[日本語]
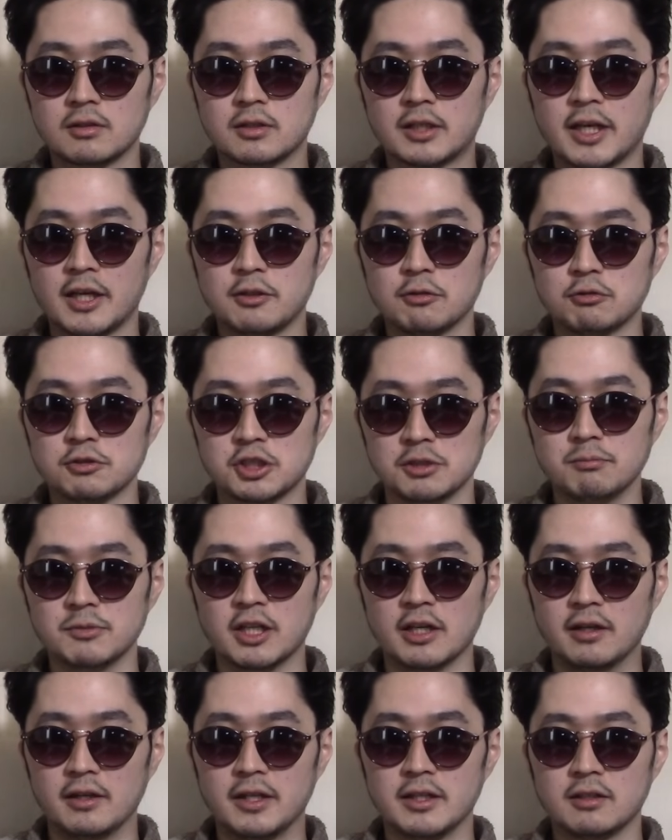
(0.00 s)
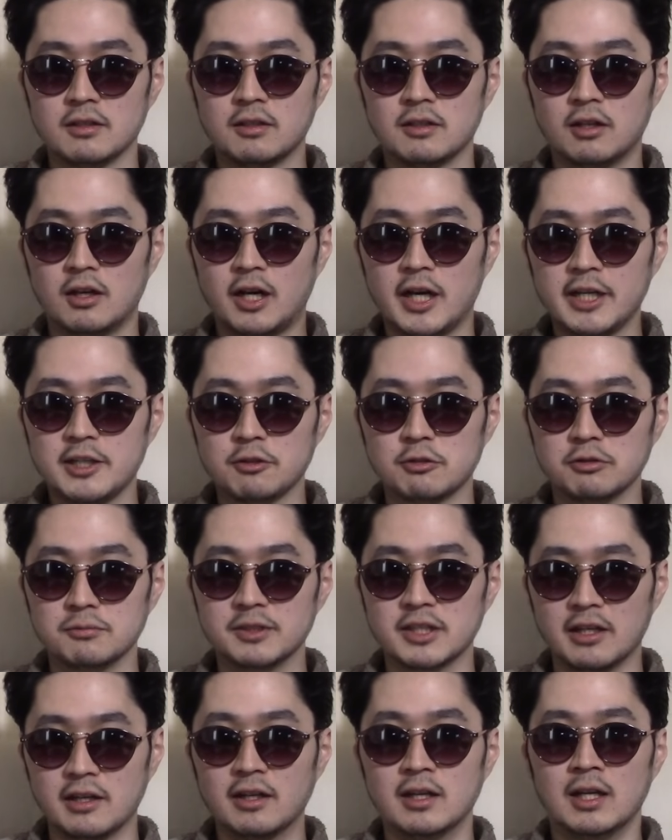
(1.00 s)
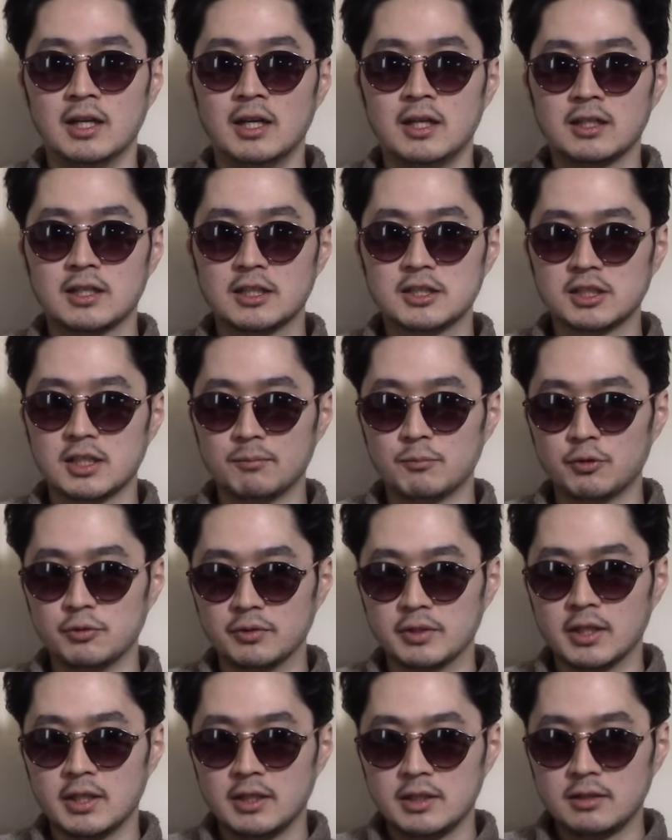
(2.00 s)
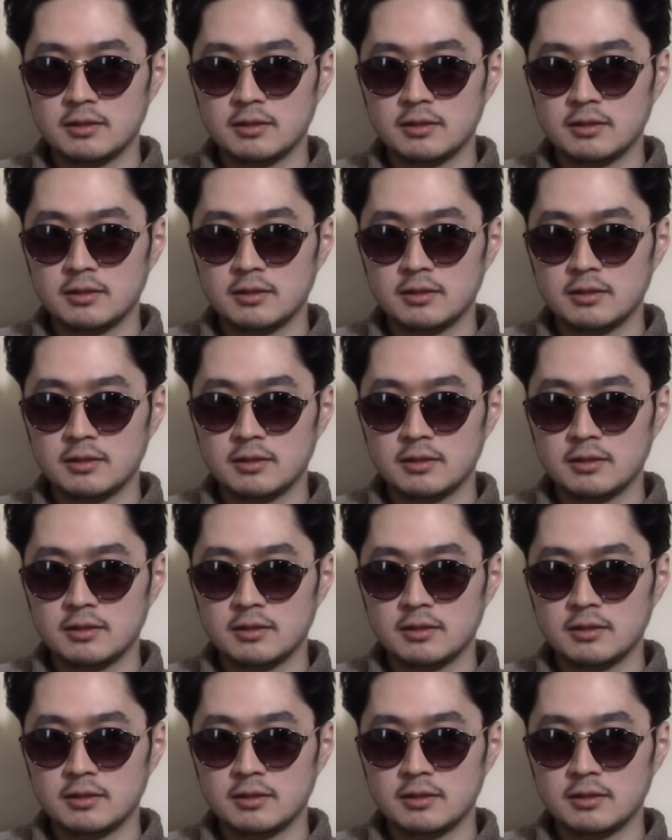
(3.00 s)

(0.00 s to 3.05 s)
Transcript: 芸能人」みたいな「えアイドル」みたいな感じでもう